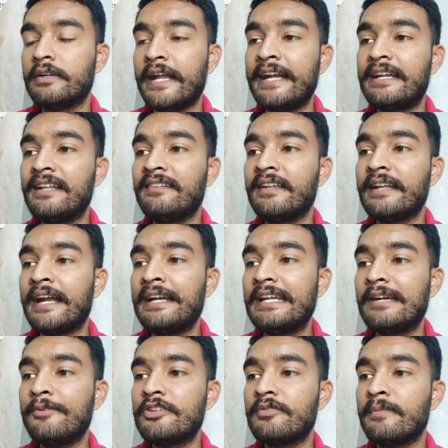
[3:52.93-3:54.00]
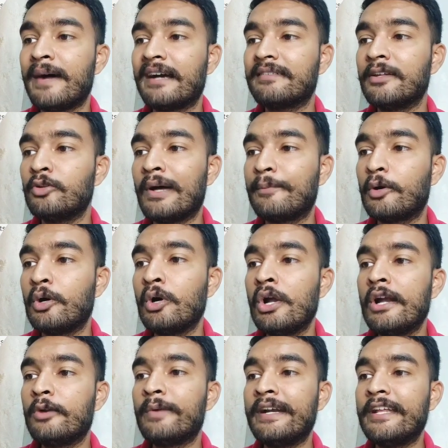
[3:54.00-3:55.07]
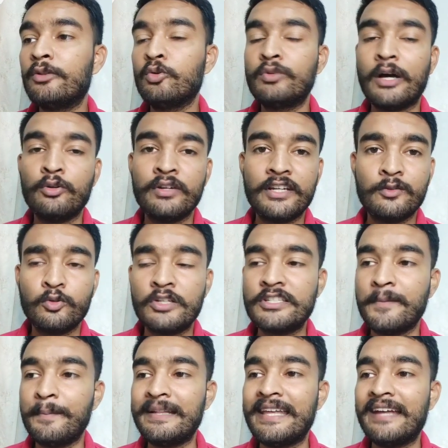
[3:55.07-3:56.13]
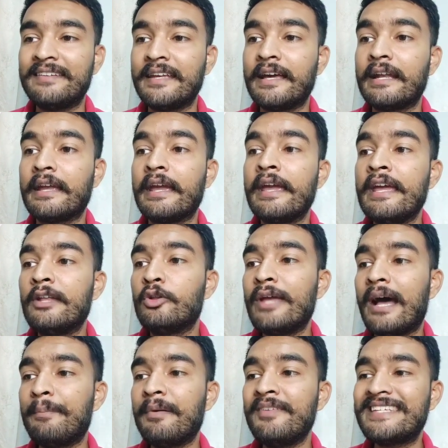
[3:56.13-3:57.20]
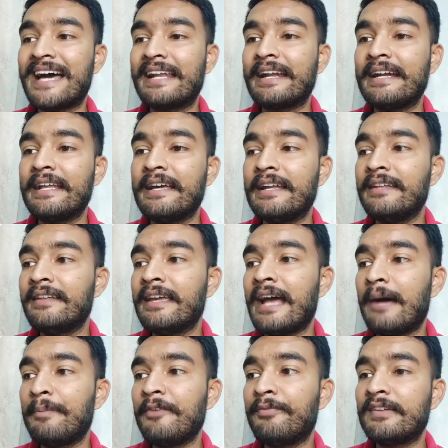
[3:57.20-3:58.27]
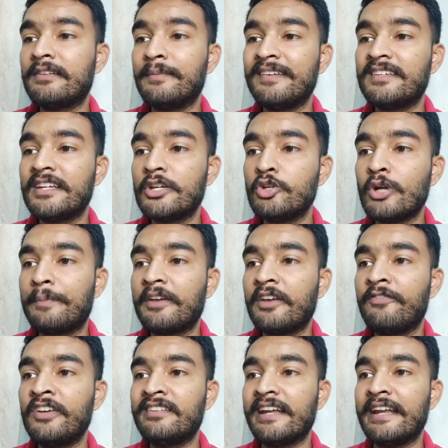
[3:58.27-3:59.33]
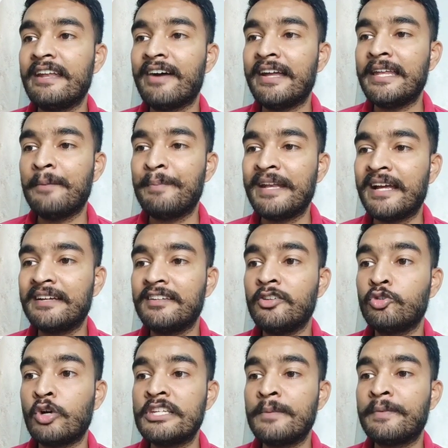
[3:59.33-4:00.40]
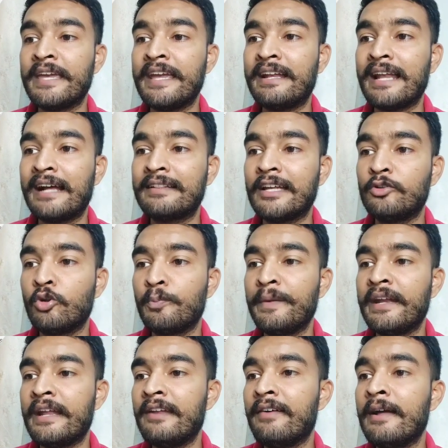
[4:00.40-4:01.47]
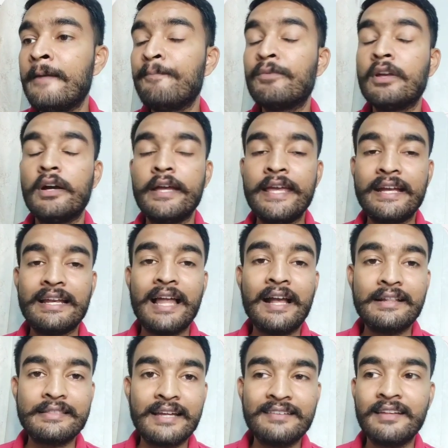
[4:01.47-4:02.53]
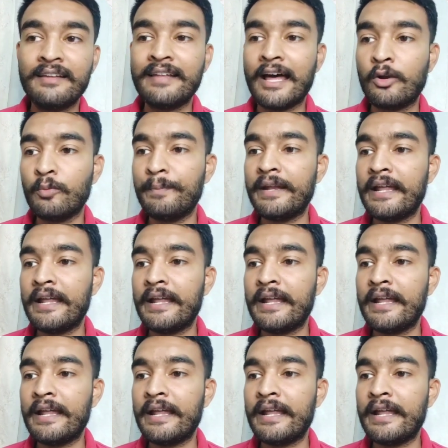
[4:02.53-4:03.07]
एट्टी से नाइन्टी के बीच में मार्क्स है तो आपको ट्वेंटी टू थाउजेंड की स्कॉलरशिप मिलती है ऐसे करके तो यहाँ पे भी चार कैटेगरीज है यहाँ पे फर्स्ट सेमेस्टर की जो आपकी फीस रहने वाली है बिना किसी स्कॉलरशिप की एक लाख दस रुपये रहने वाली एक लाख दस हज़ार रुपये